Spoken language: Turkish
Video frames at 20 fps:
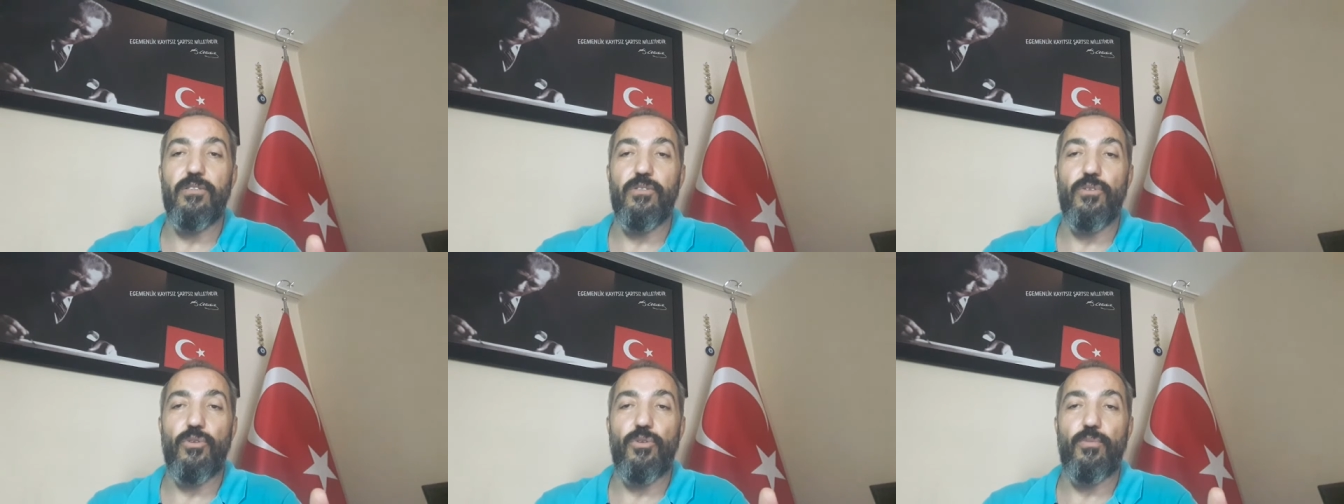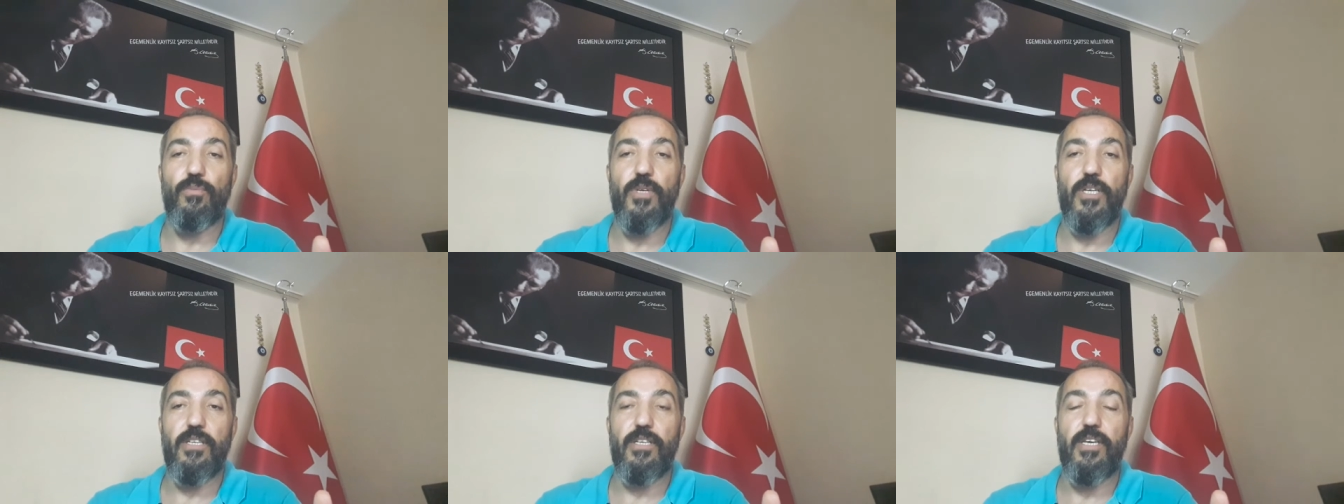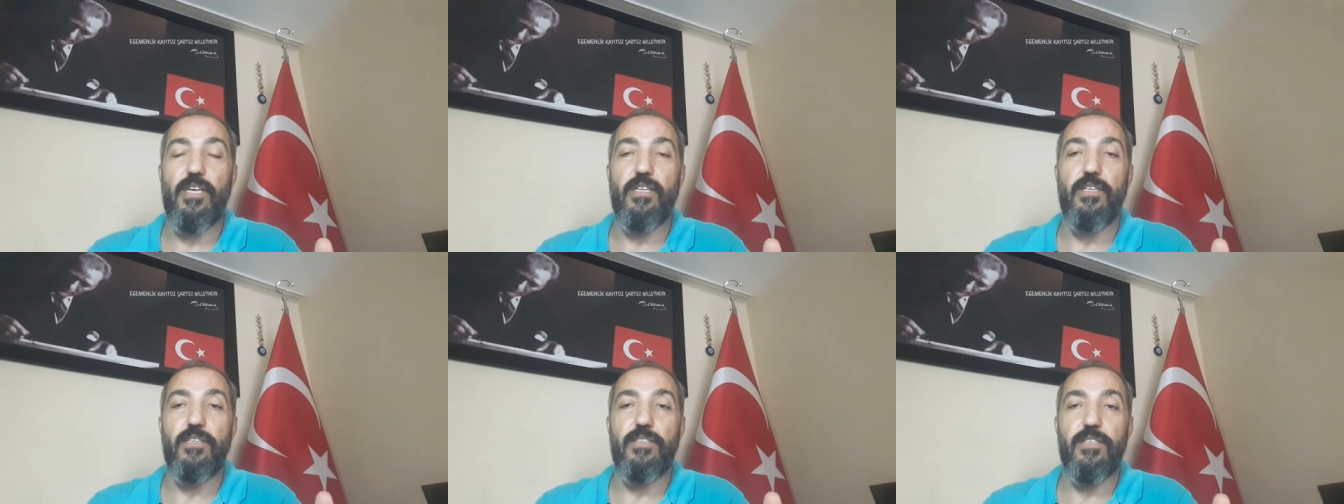
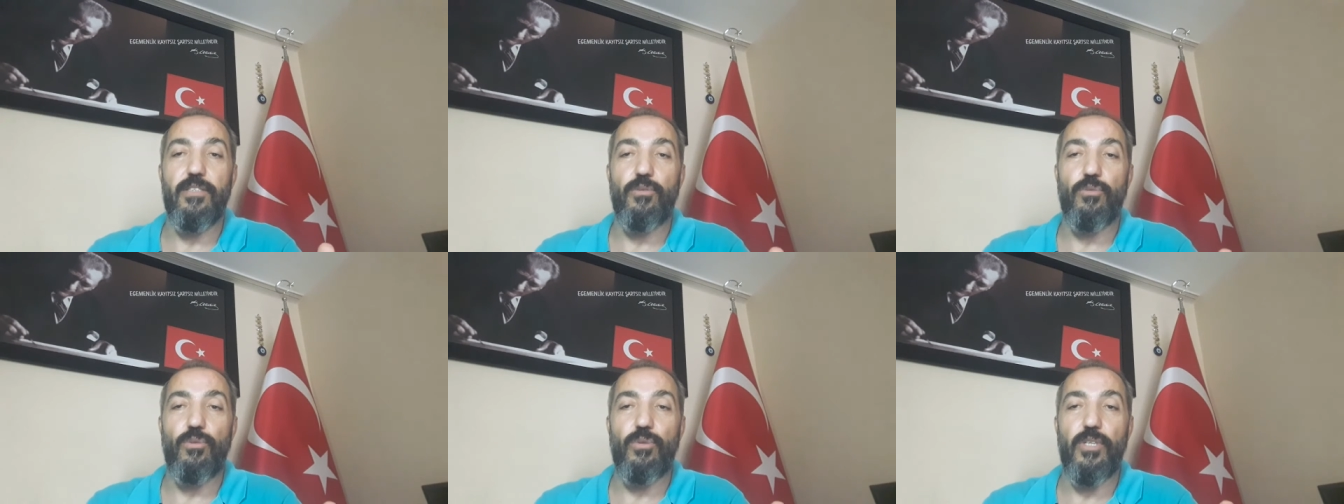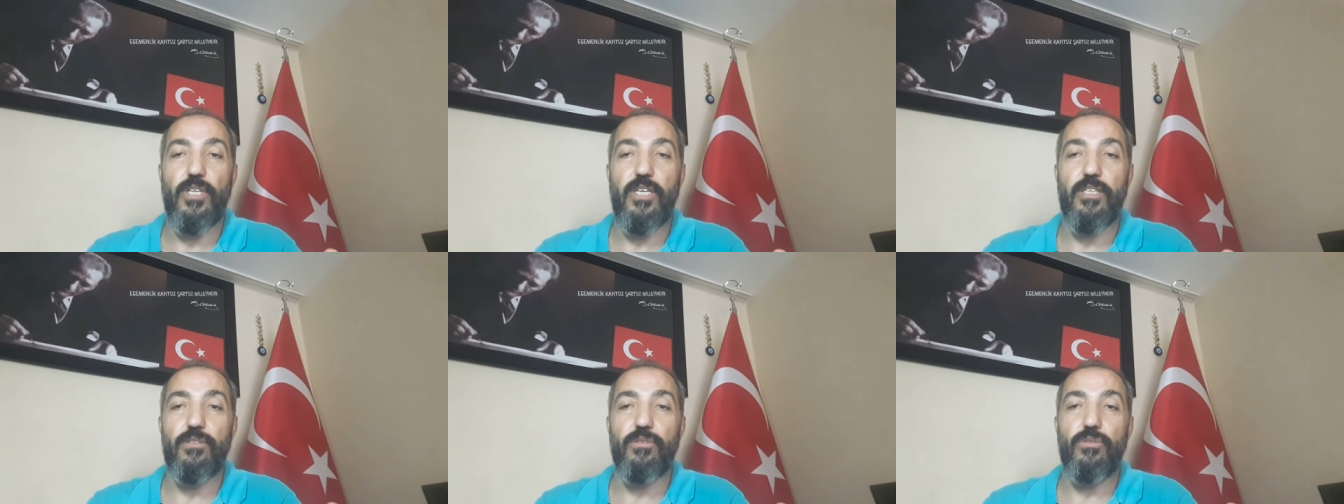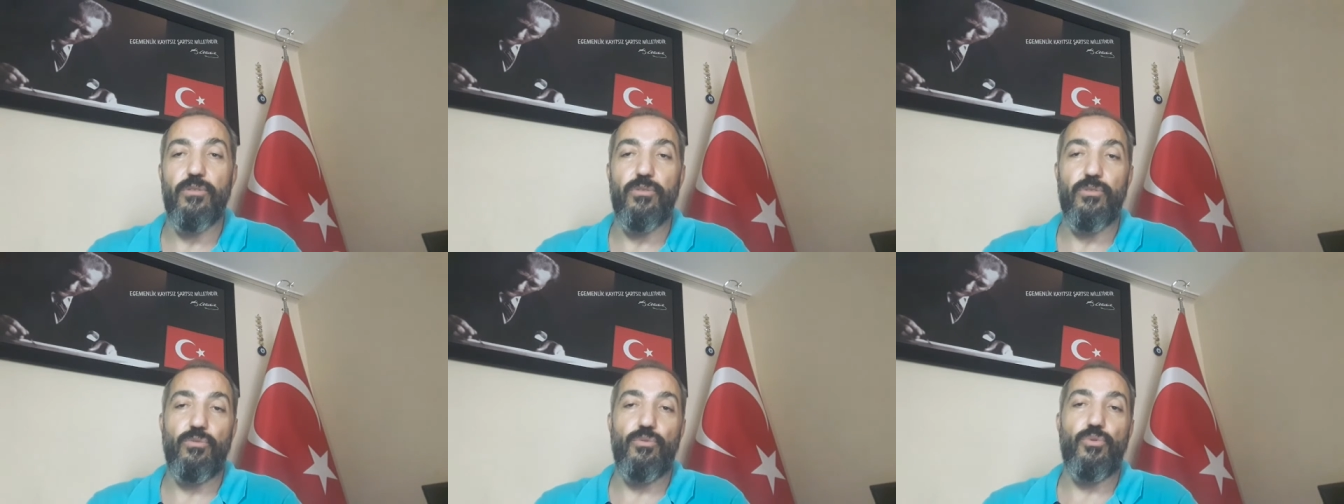normal geliri
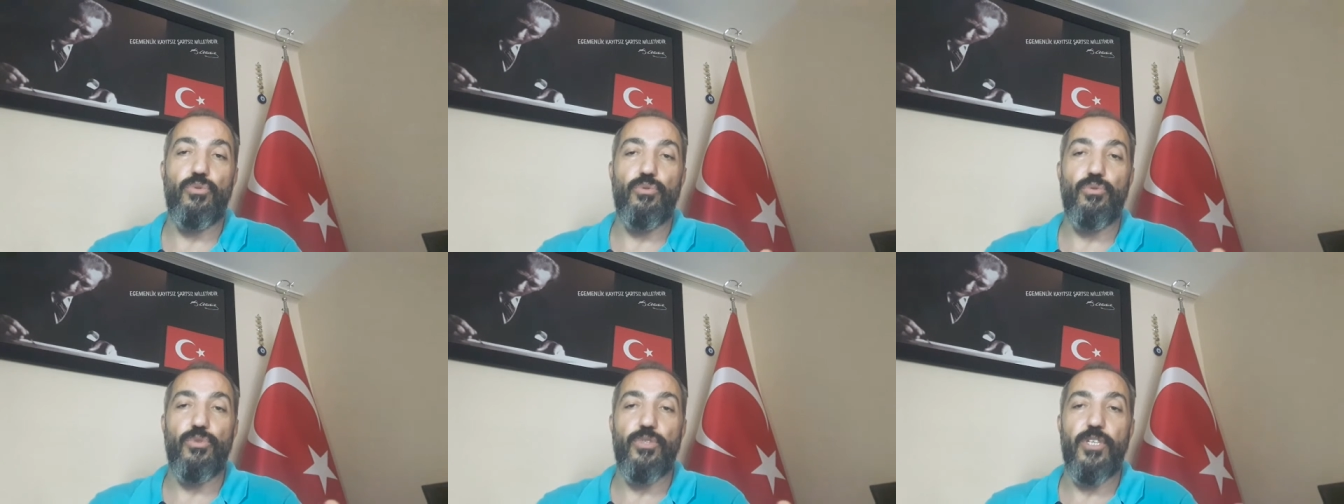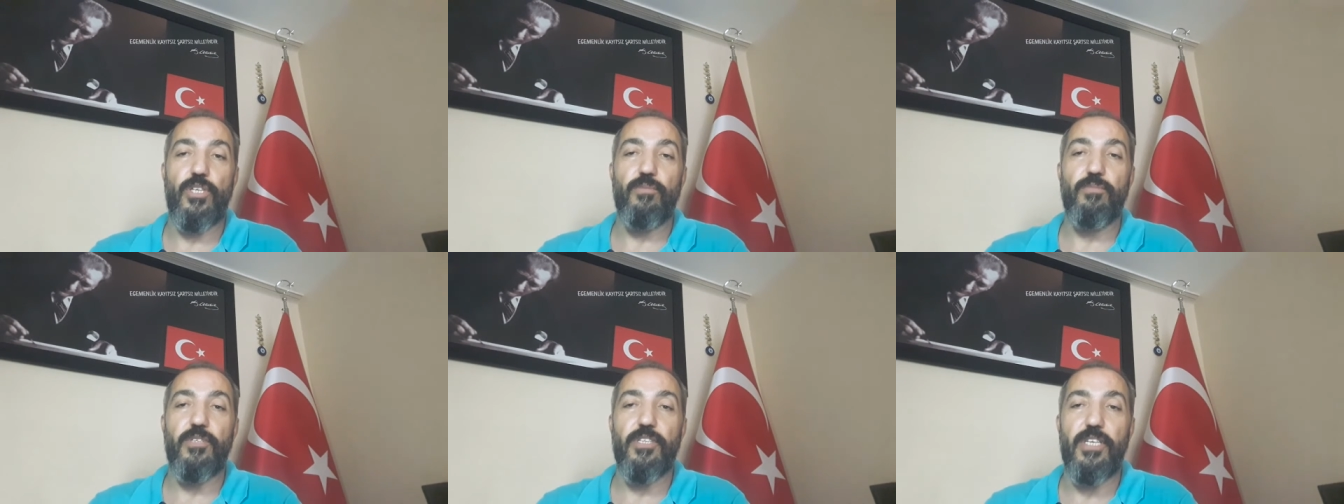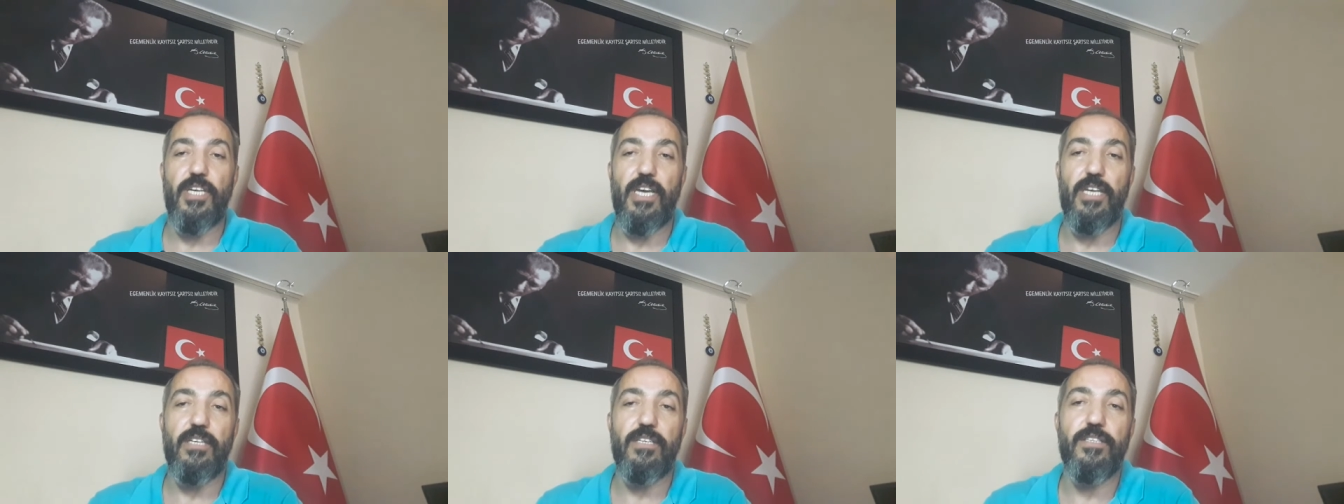olan üst düzey
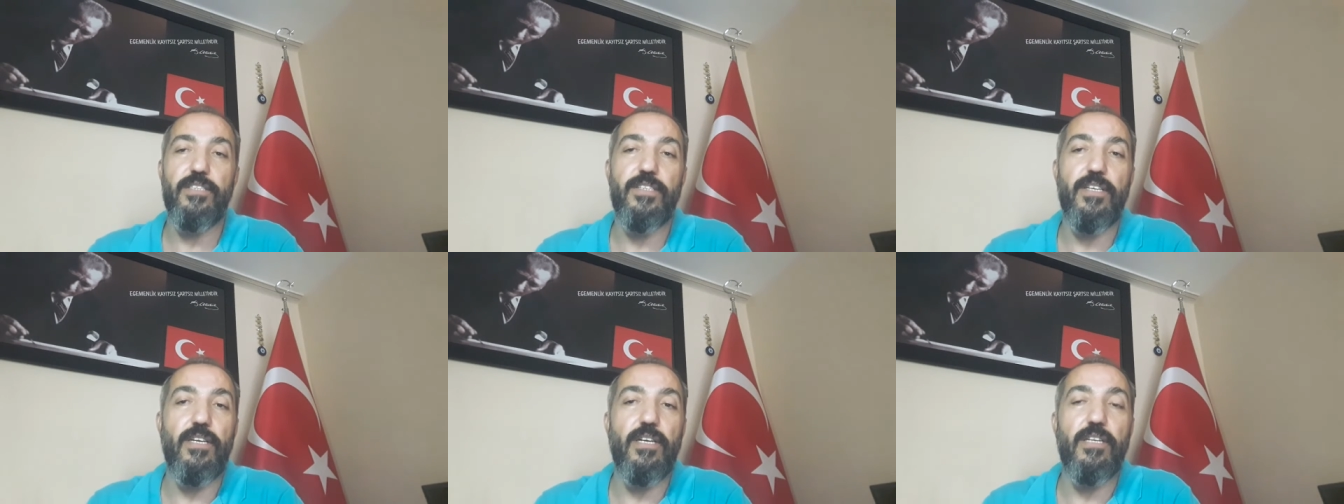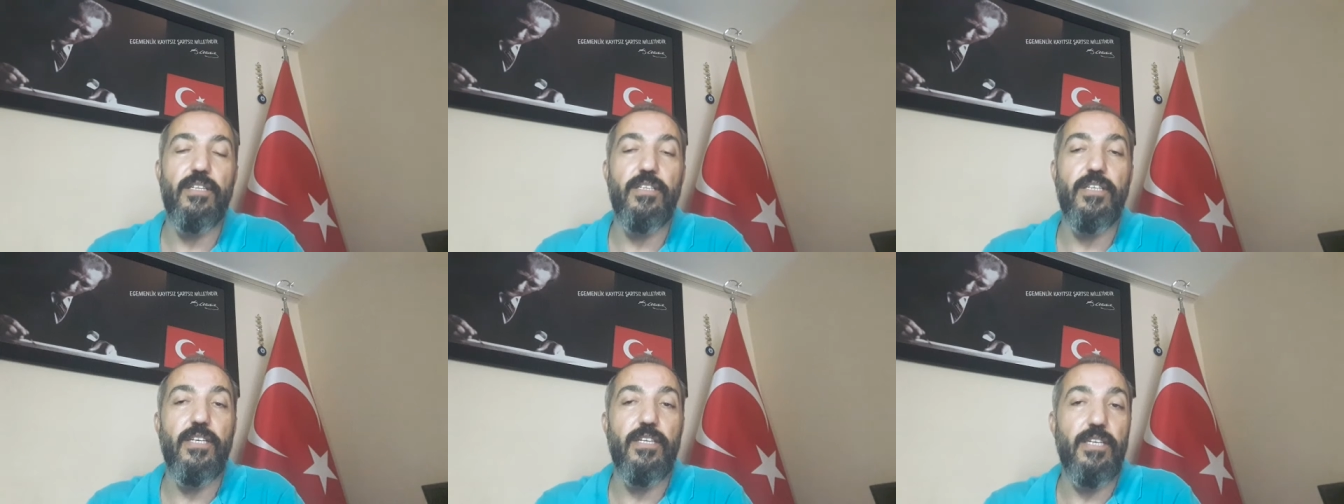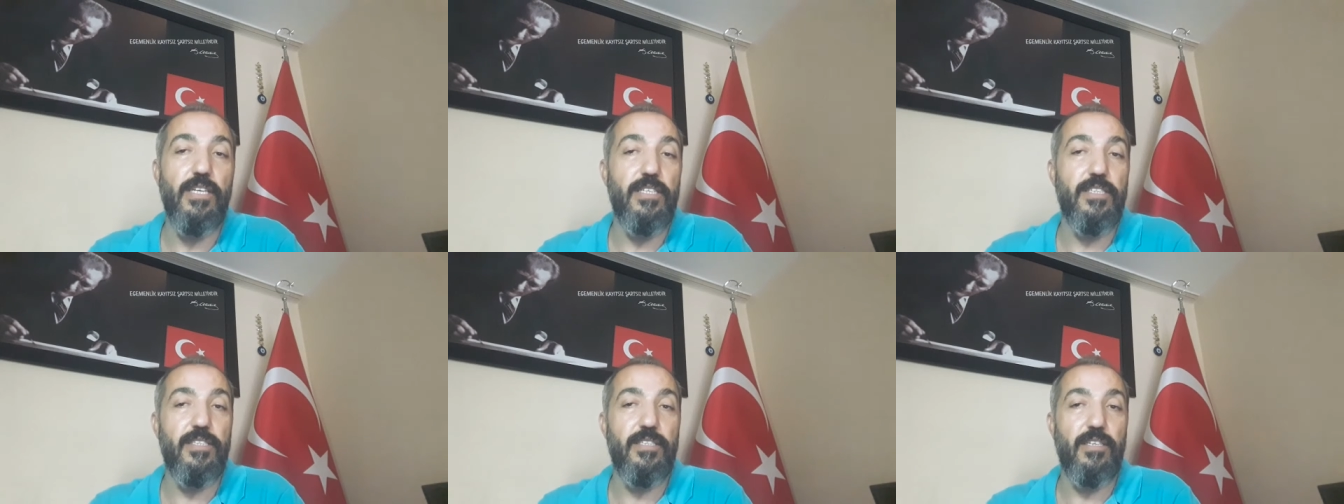bir gelir
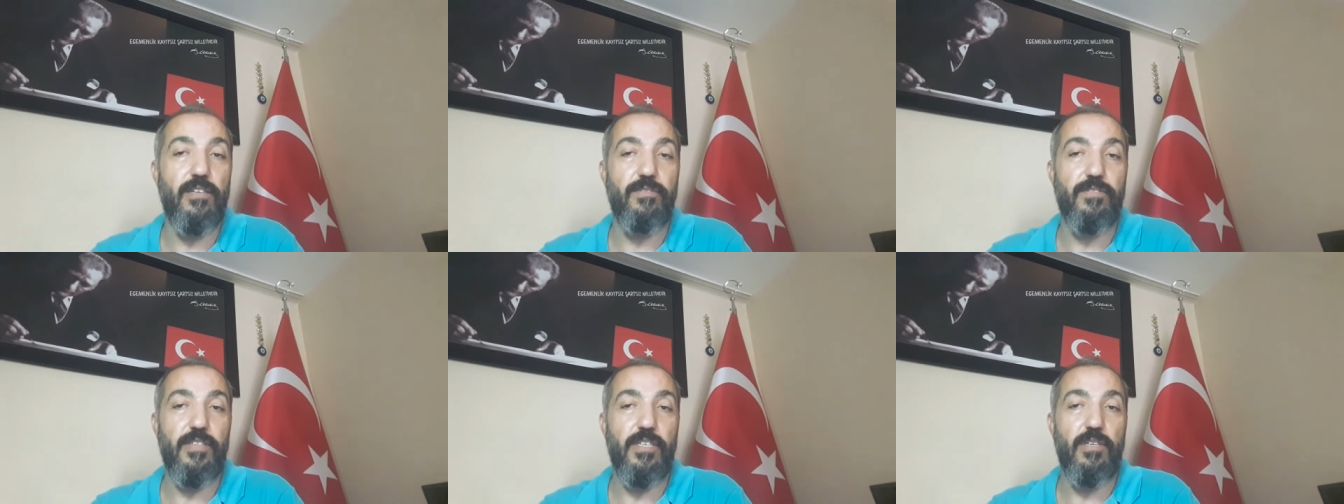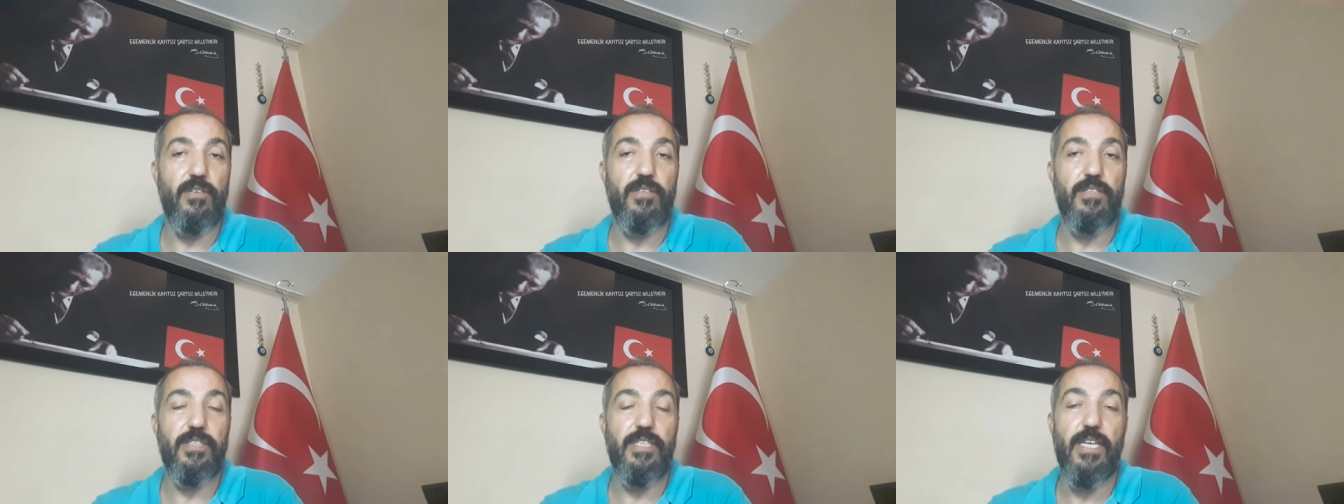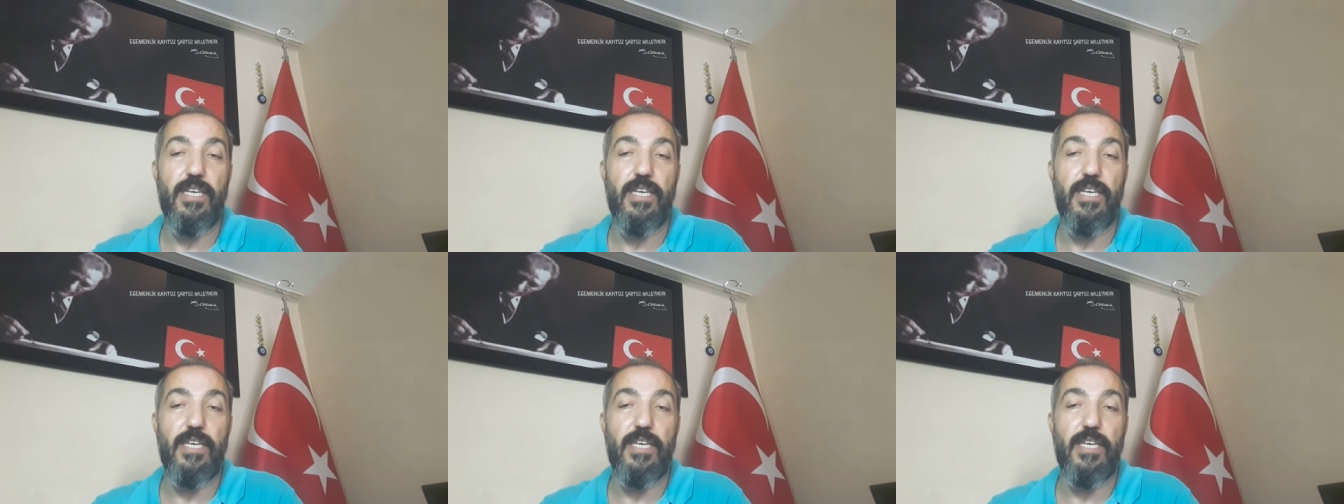sağlayan esnafta